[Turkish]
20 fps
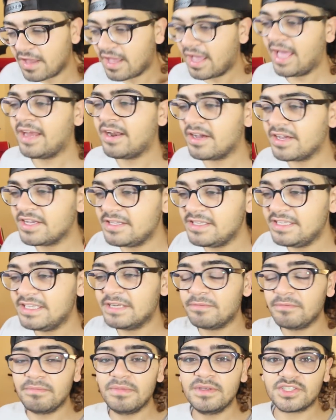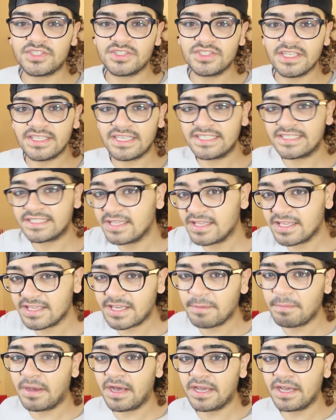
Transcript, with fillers: Ve her ayın 25'inde de sitedeki